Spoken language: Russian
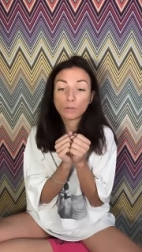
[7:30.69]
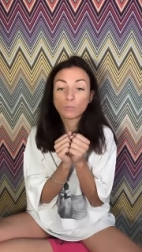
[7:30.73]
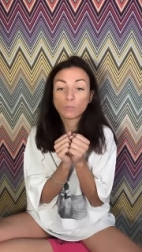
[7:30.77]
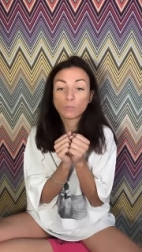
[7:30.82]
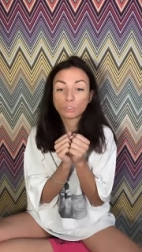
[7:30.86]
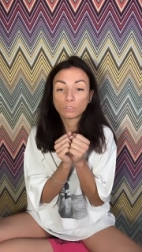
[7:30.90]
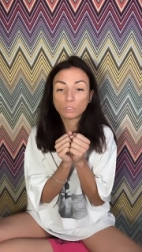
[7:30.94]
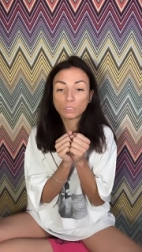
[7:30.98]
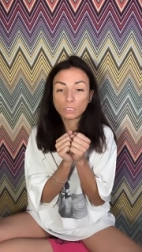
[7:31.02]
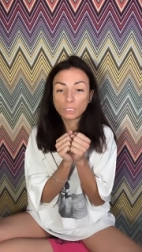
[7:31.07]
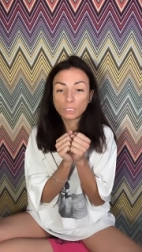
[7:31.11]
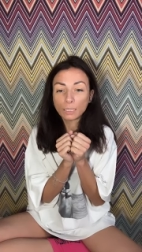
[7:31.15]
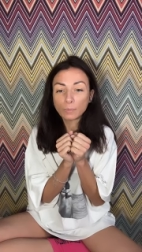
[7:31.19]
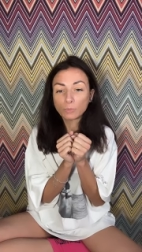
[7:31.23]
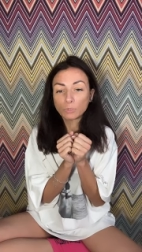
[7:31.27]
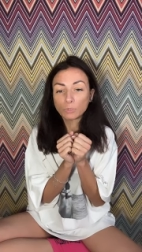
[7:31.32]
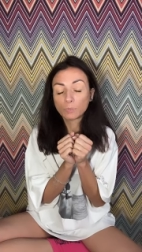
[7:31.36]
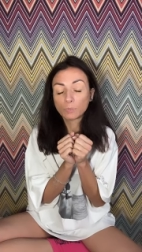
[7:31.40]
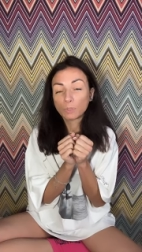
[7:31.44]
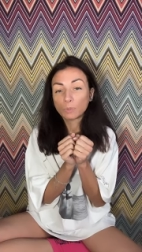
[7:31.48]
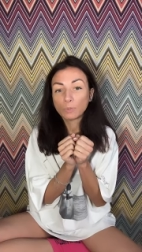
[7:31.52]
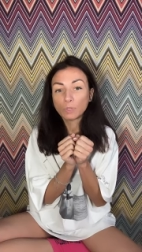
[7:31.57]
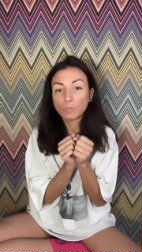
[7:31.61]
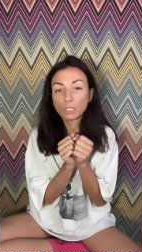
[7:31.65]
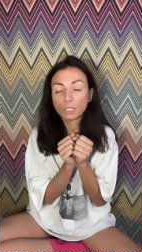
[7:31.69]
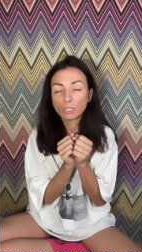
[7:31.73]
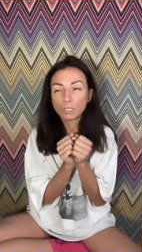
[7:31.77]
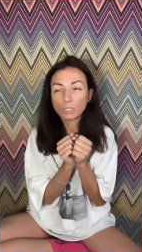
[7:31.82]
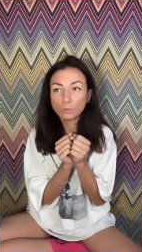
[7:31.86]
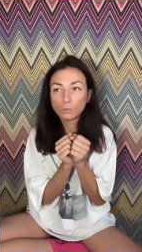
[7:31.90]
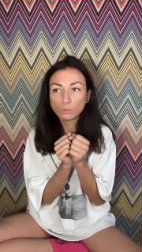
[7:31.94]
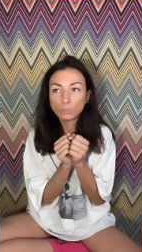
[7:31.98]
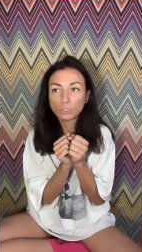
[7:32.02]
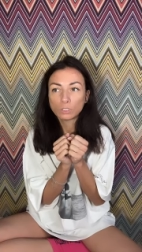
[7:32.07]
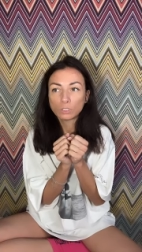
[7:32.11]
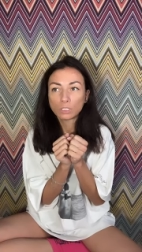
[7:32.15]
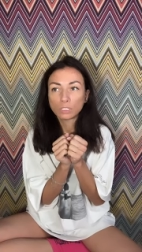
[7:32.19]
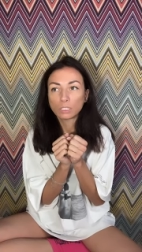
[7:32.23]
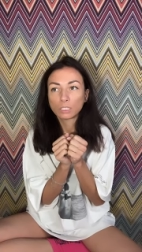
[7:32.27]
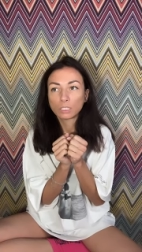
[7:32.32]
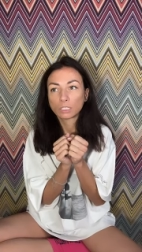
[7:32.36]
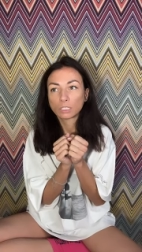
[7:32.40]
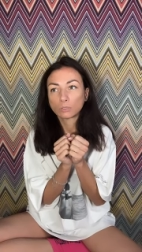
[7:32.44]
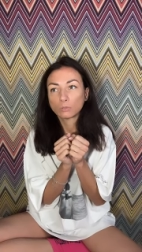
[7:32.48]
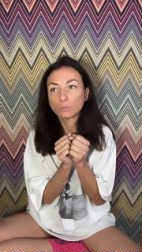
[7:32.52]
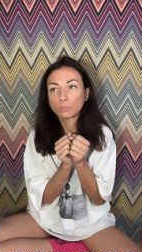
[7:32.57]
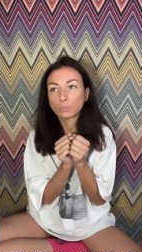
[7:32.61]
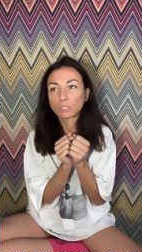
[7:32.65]
Вот. И там, например,
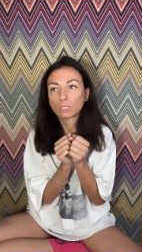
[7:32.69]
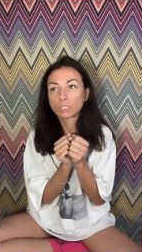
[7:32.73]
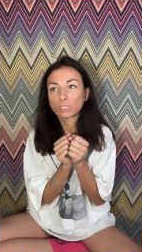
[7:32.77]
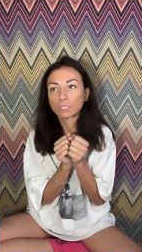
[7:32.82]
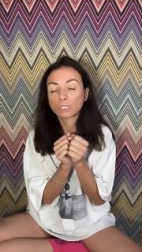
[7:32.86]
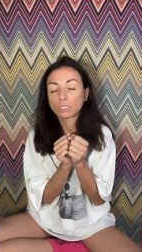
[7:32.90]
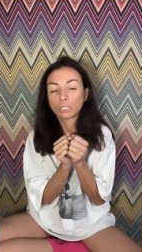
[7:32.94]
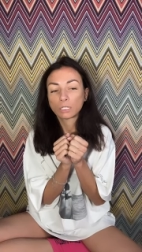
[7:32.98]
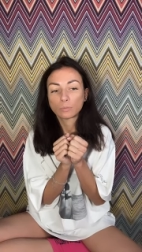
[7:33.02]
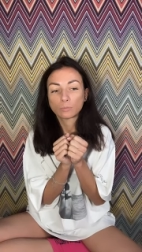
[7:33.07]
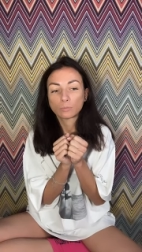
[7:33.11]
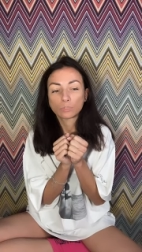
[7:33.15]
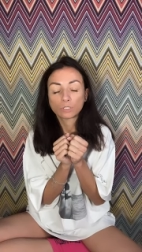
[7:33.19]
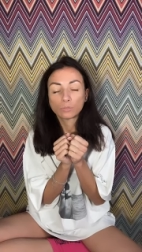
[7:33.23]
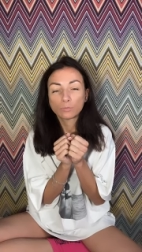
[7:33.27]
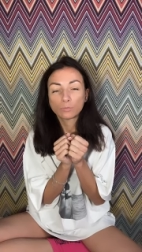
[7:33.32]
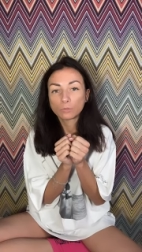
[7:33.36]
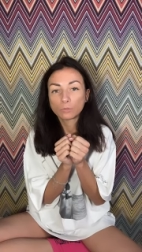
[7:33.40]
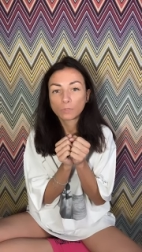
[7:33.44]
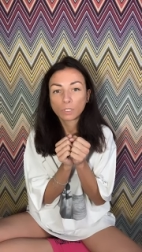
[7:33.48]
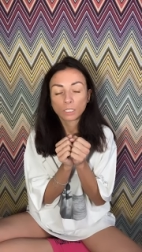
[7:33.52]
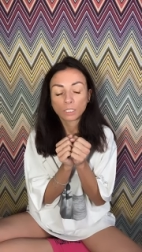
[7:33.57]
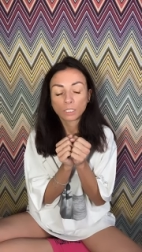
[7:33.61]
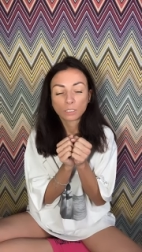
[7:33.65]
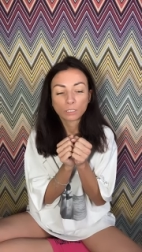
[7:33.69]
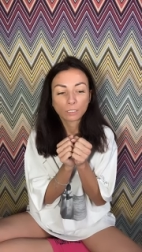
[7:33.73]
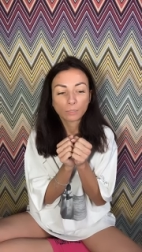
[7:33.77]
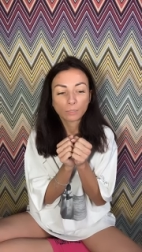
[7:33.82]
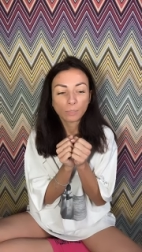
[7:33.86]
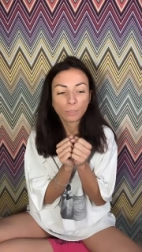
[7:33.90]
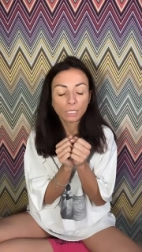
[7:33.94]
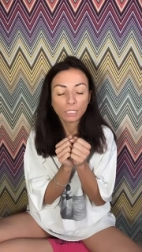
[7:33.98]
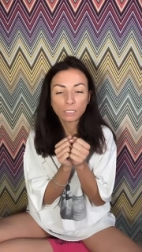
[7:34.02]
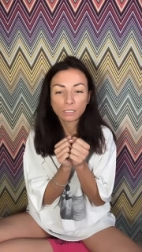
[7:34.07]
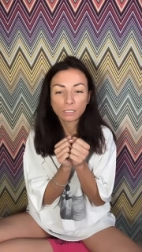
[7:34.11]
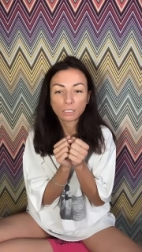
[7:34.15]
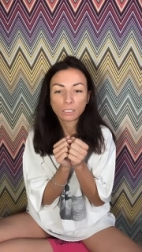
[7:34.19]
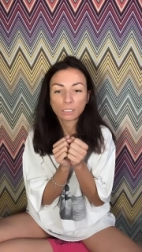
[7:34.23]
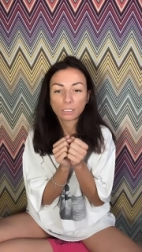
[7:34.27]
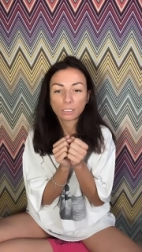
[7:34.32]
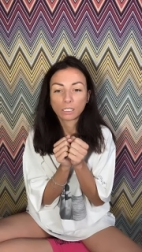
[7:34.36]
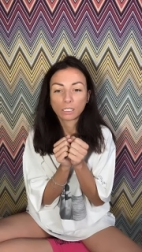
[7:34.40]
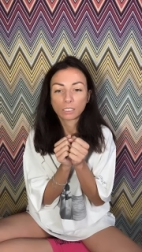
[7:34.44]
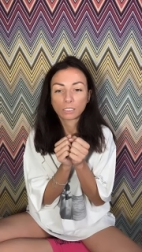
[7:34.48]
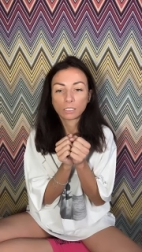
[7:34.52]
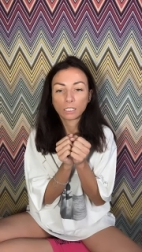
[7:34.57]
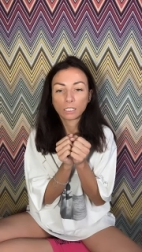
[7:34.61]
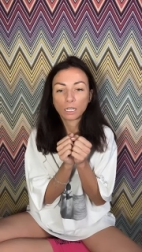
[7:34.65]
люди, которые там живут в каких-то
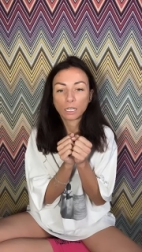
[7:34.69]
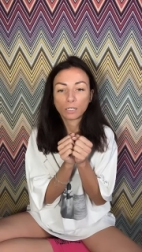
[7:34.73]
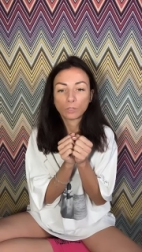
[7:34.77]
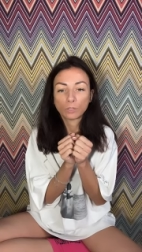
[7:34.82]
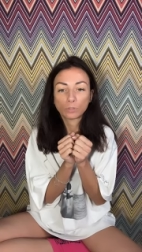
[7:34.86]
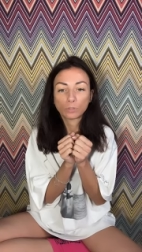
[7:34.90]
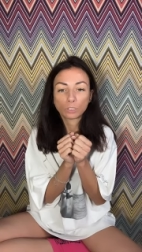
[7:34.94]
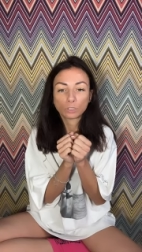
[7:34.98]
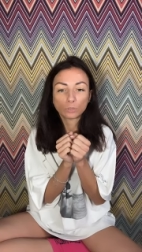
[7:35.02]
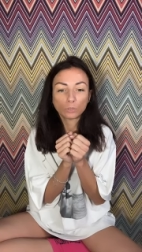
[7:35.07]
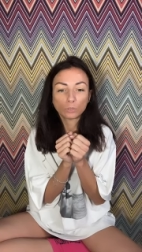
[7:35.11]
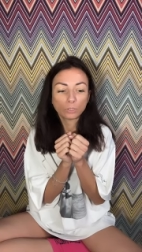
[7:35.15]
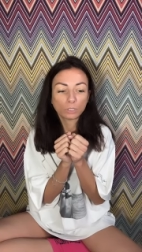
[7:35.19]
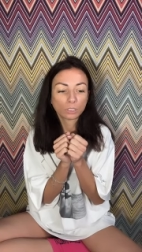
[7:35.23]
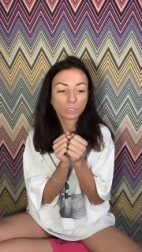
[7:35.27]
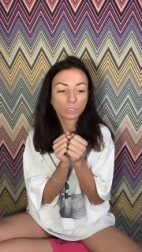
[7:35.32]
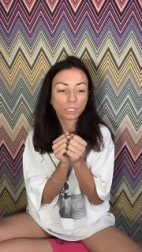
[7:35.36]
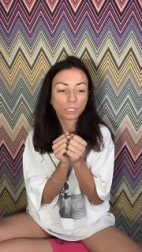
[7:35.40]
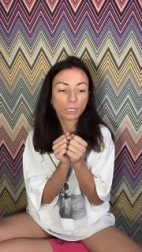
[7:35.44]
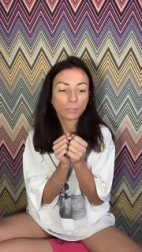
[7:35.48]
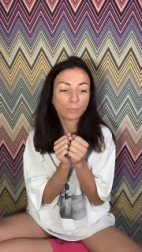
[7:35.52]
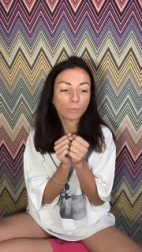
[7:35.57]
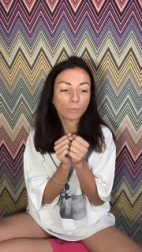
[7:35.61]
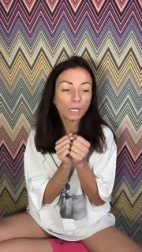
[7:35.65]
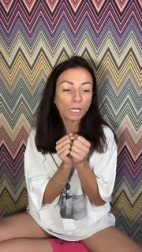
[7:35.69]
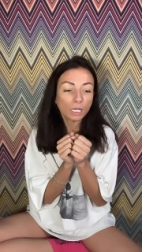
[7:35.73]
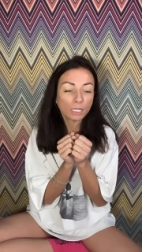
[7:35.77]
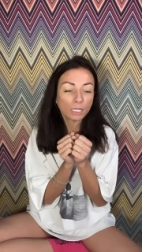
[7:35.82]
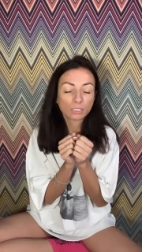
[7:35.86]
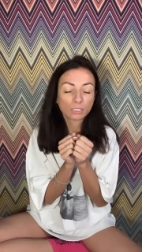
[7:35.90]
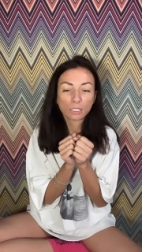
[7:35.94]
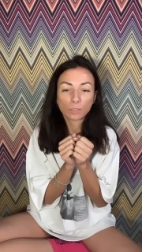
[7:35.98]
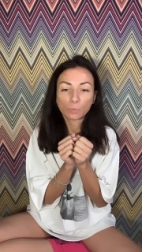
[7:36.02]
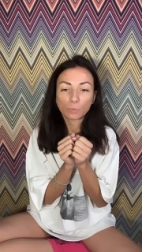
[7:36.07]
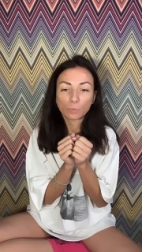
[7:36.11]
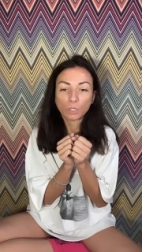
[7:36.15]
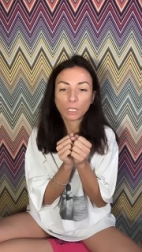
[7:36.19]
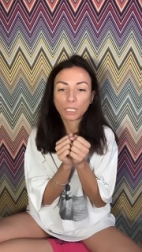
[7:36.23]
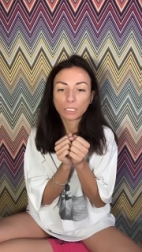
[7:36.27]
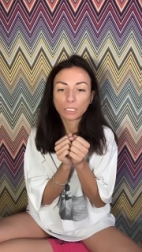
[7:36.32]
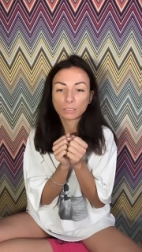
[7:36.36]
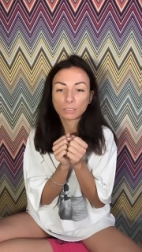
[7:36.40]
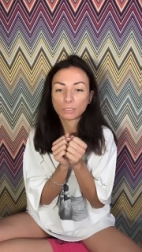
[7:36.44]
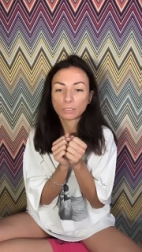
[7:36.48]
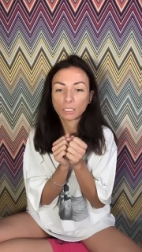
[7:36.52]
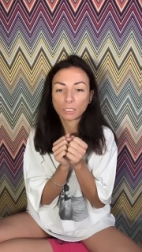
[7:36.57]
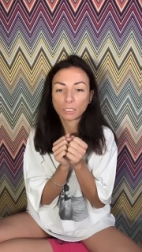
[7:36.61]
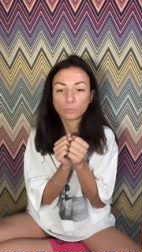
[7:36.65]
маленьких городах, у которых там
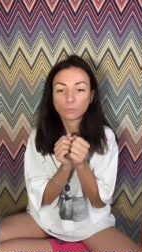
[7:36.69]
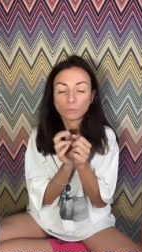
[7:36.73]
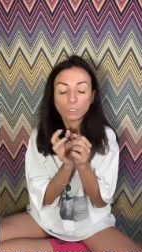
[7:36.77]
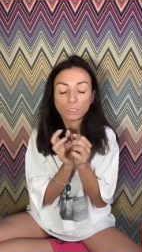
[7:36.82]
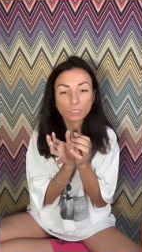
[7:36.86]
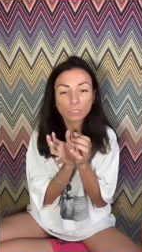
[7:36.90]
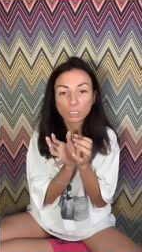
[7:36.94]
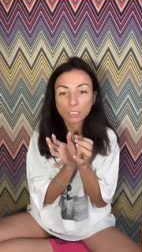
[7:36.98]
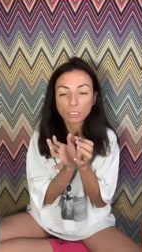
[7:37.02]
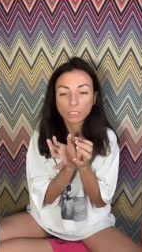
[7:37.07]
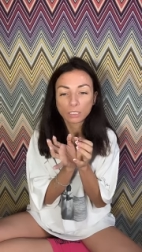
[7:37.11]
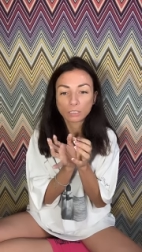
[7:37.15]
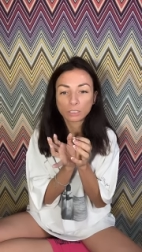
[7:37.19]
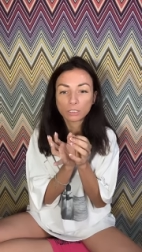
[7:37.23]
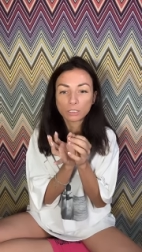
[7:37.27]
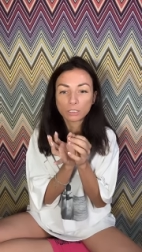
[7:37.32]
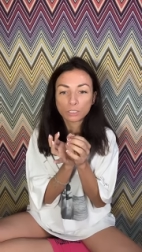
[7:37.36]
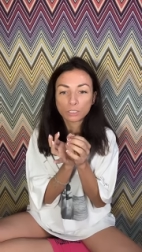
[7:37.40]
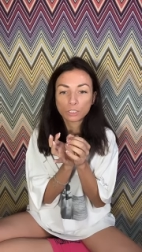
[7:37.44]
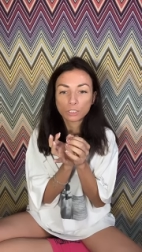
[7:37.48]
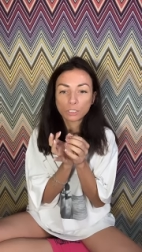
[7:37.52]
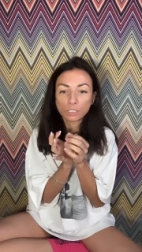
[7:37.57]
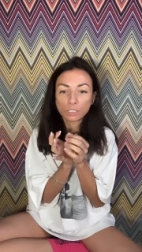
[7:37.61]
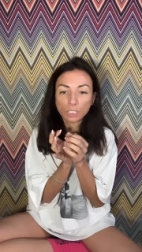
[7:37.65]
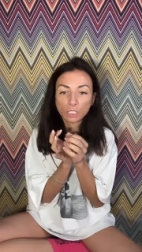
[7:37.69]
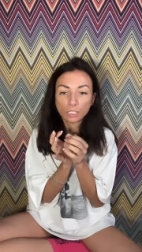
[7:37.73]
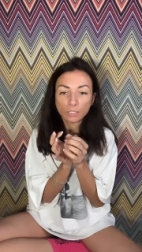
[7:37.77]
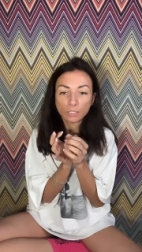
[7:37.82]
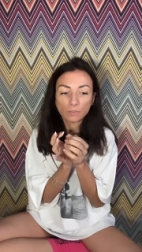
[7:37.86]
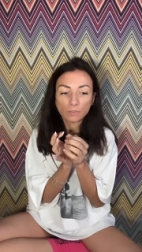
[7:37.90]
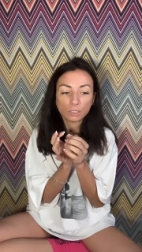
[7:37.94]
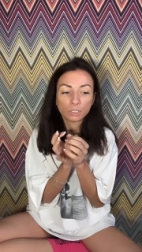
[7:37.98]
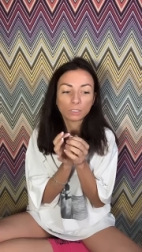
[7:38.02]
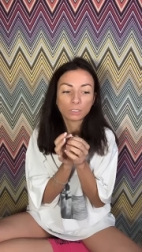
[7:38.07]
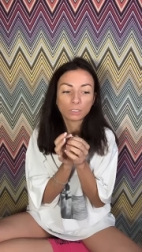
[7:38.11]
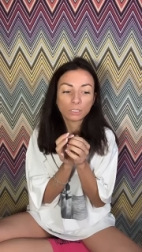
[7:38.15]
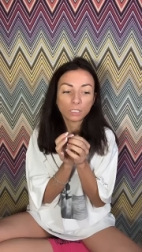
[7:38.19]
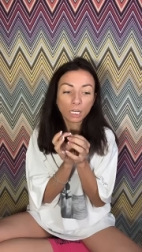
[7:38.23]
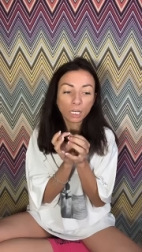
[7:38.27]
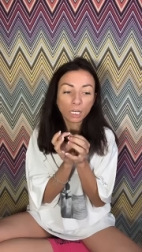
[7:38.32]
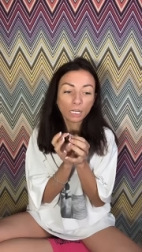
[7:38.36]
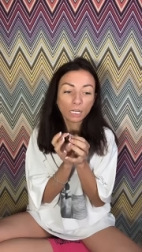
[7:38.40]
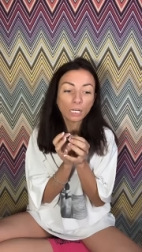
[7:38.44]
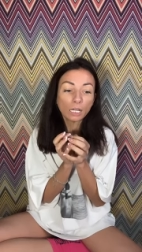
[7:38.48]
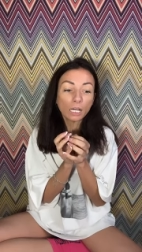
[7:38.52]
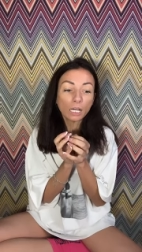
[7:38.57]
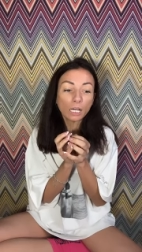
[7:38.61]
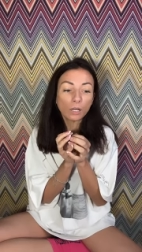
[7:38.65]
зарплаты там несколько тысяч гривен,
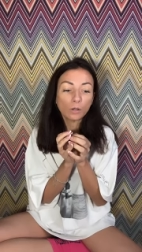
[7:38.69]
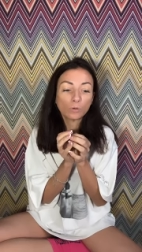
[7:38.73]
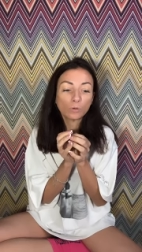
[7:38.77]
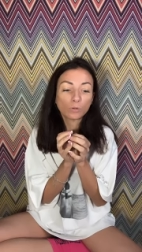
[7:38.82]
да,